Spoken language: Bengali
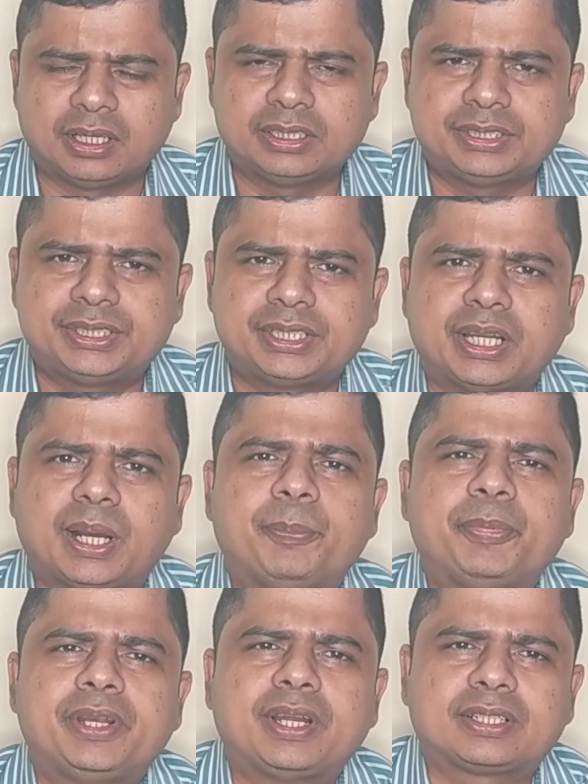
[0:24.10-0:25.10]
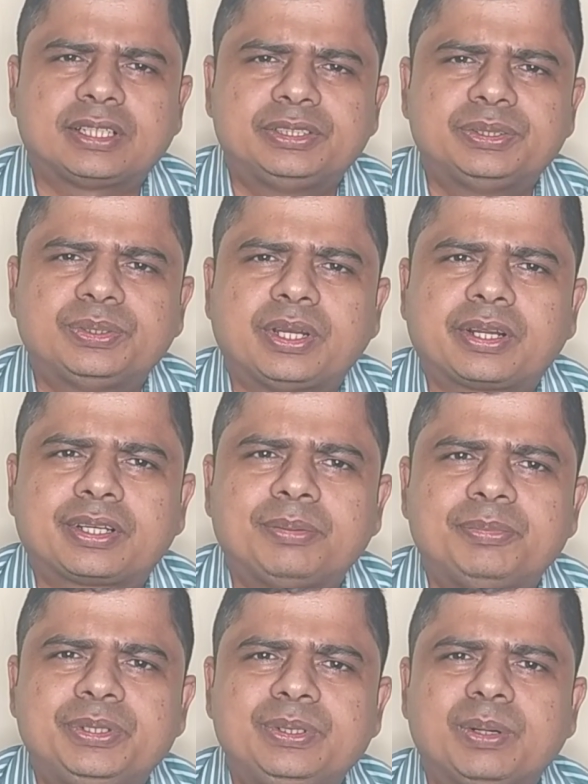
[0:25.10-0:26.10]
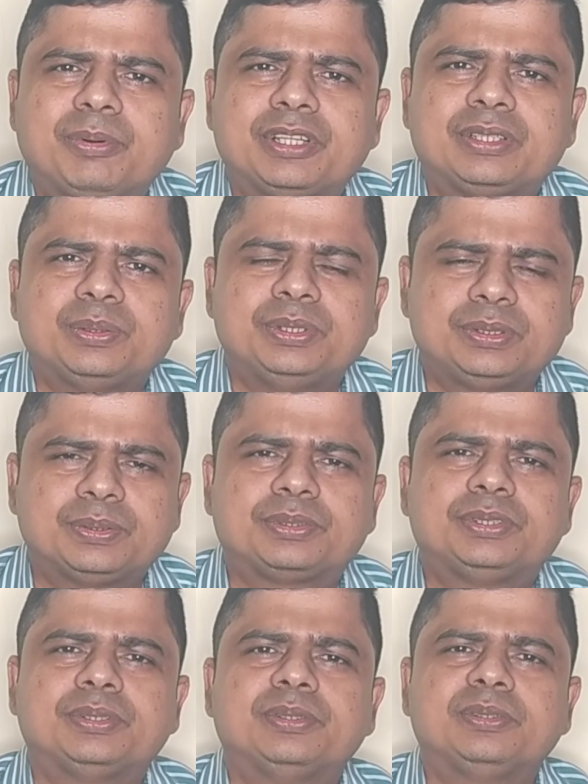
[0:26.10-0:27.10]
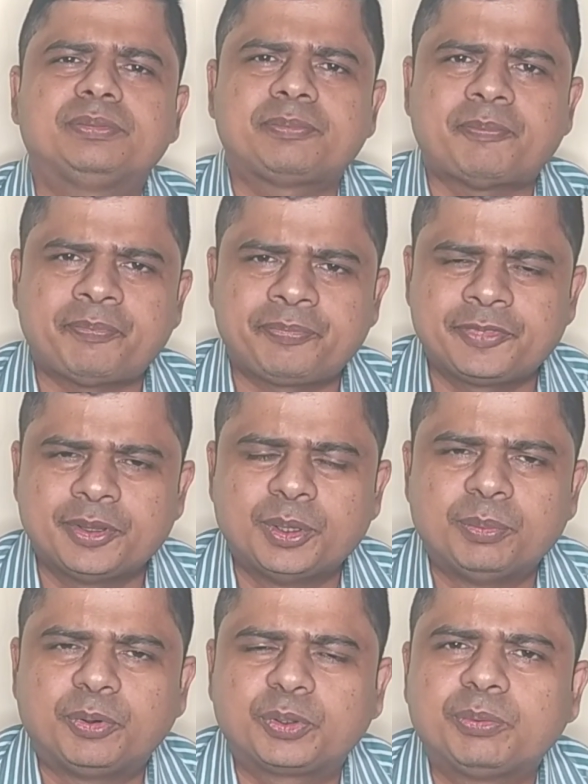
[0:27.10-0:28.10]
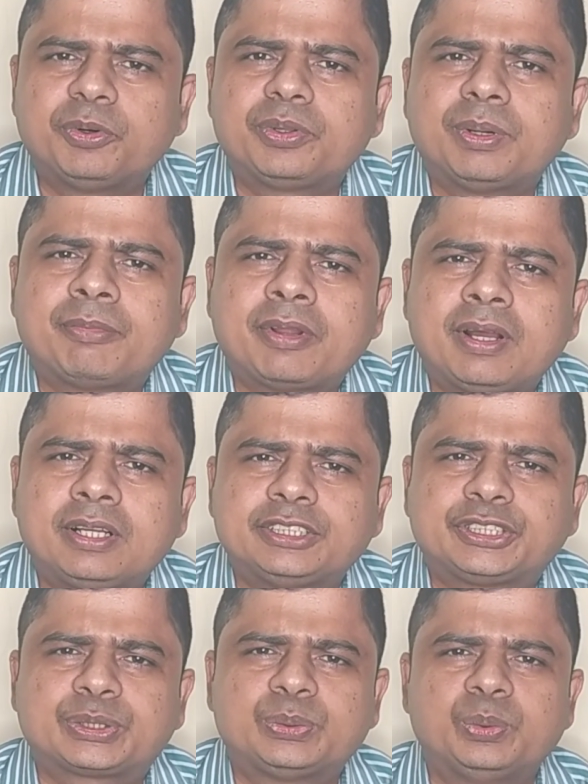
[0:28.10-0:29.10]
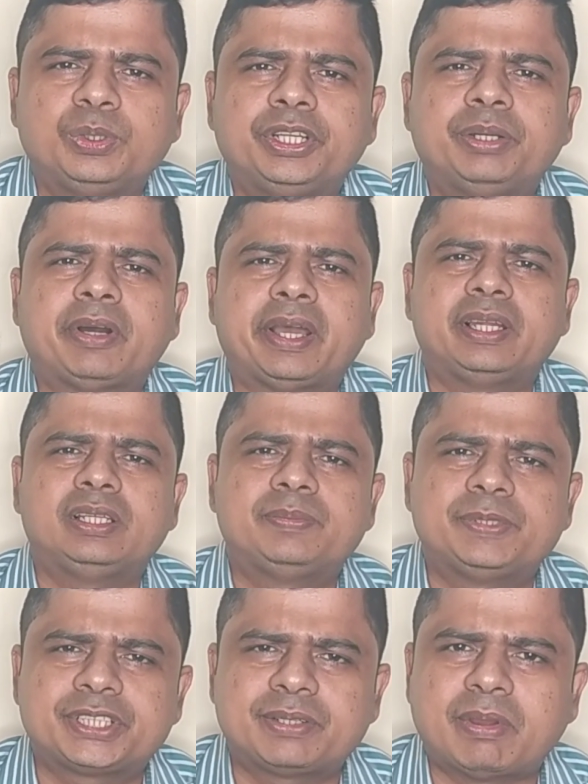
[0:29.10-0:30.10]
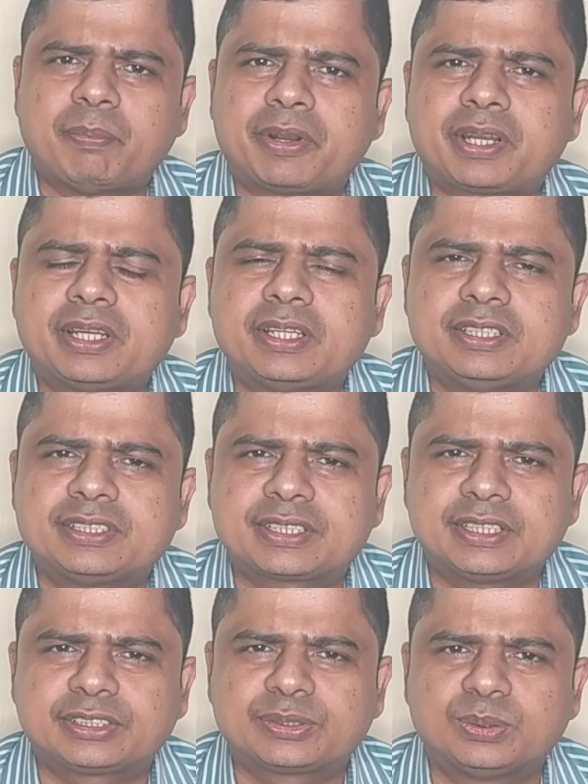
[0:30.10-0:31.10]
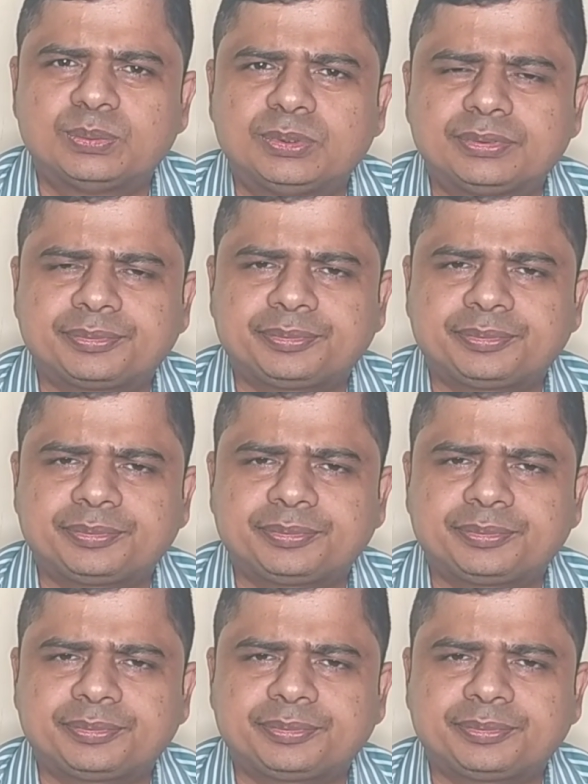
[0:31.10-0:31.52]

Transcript: রিসেন্ট আপডেট আসার জন্য আর একটা ভিডিও আমাদের তৈরি করতে হলো প্রথমত আমরা স্কুল নেট বা এলএফএসের ব্যাপারটা নিয়ে ডিসকাস করব